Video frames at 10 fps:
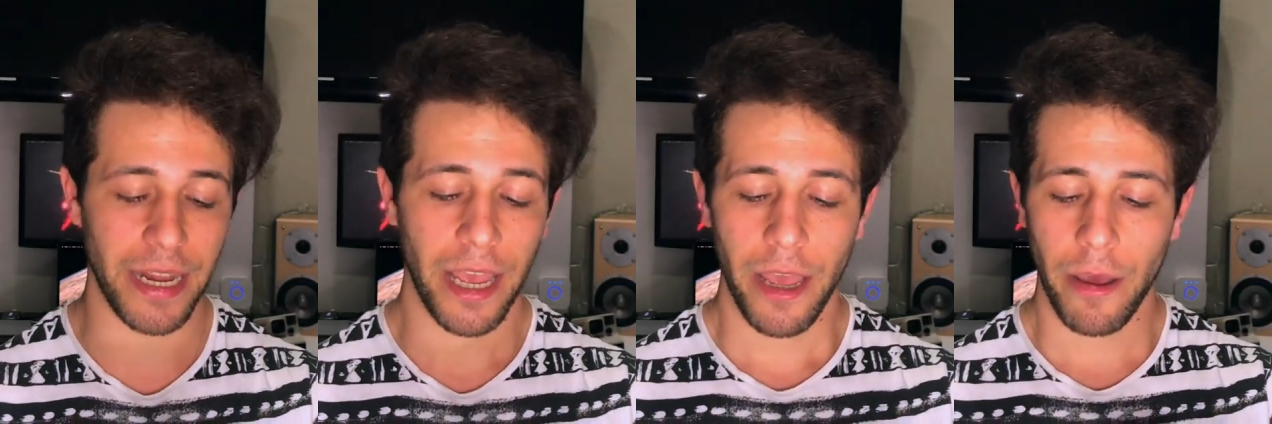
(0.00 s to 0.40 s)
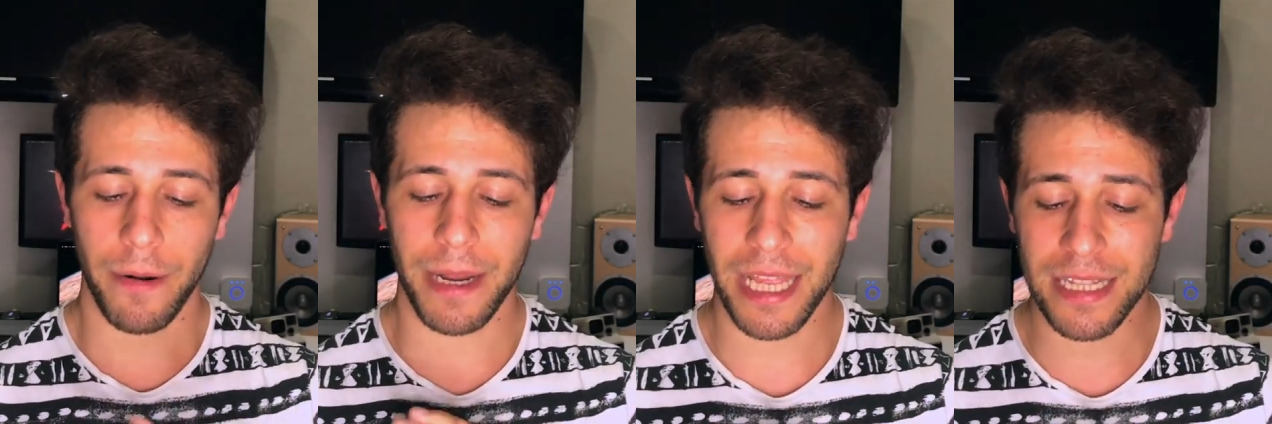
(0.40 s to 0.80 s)
È una
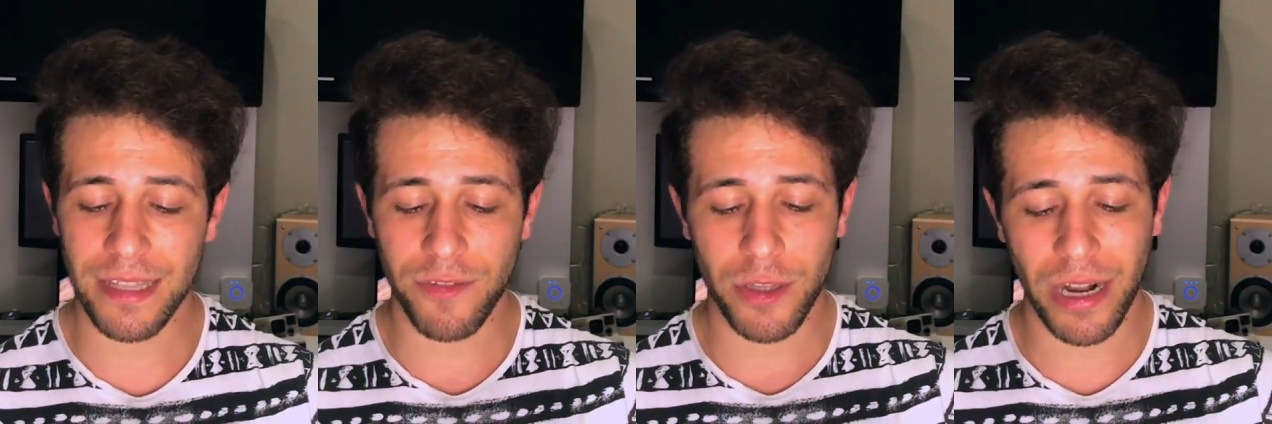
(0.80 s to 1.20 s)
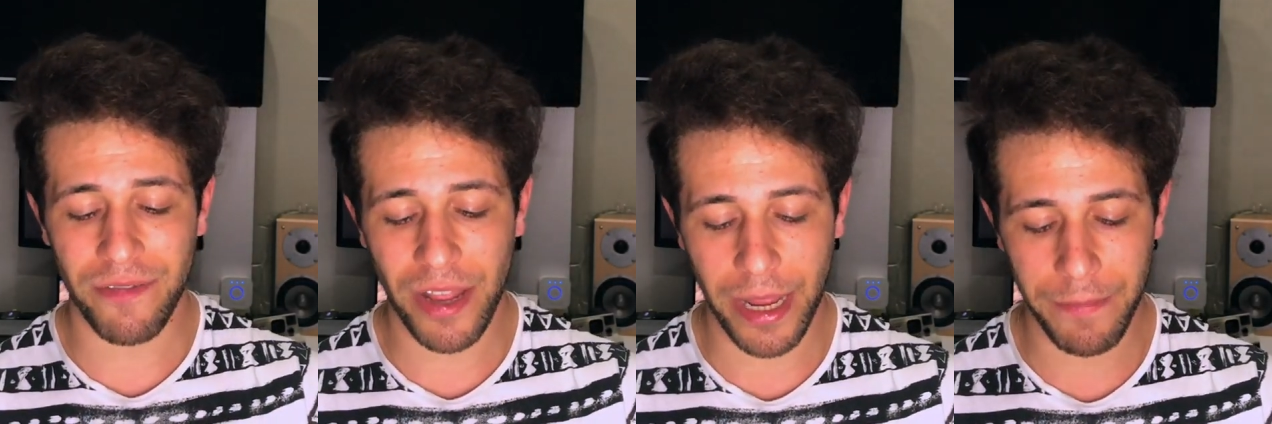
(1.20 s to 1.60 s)
macchinetta
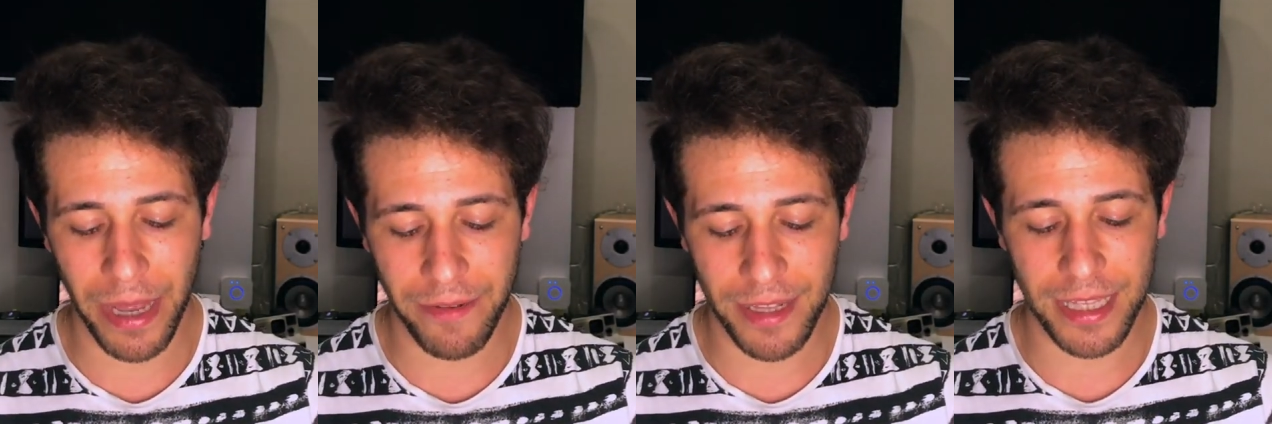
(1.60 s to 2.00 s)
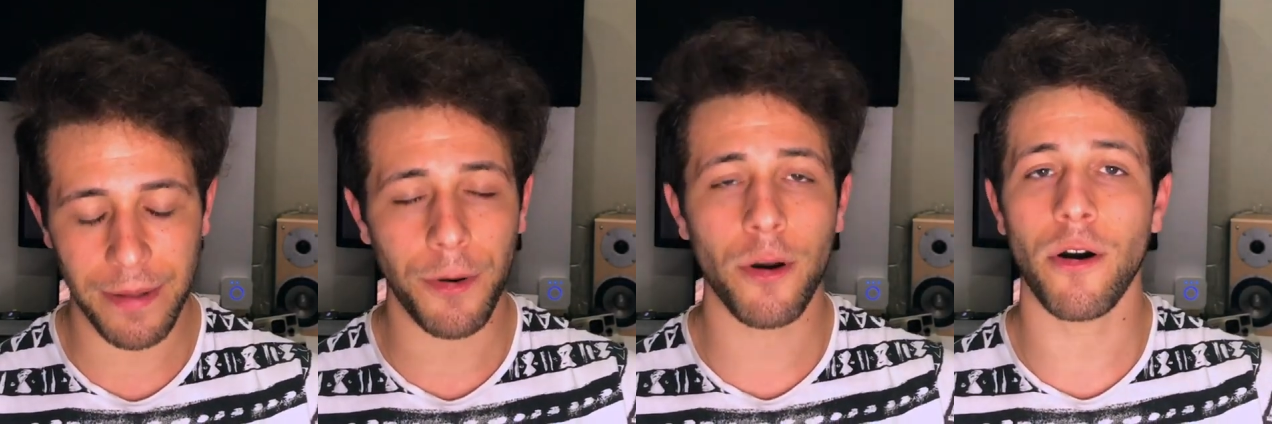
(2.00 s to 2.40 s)
fotografica che mi è arrivata da
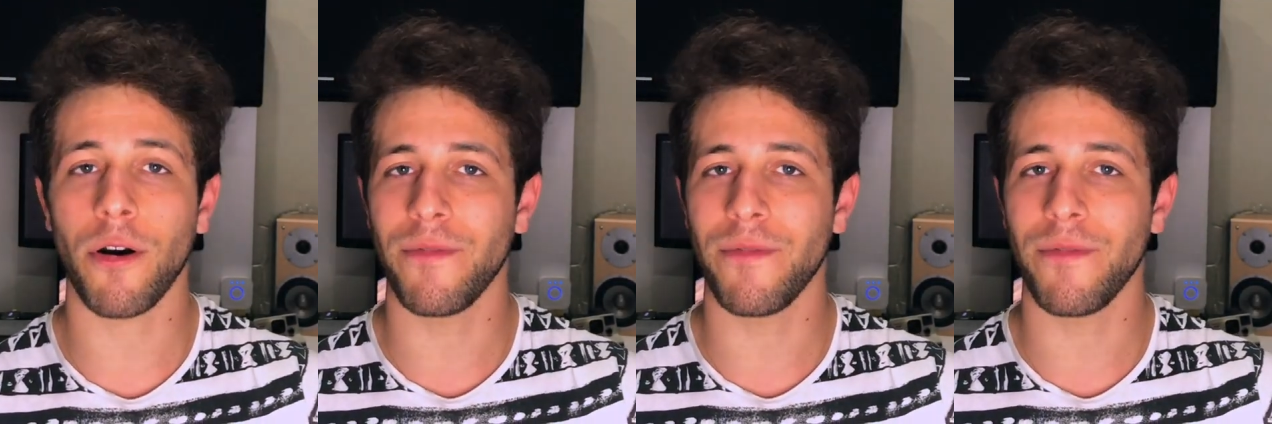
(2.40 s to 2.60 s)
poco,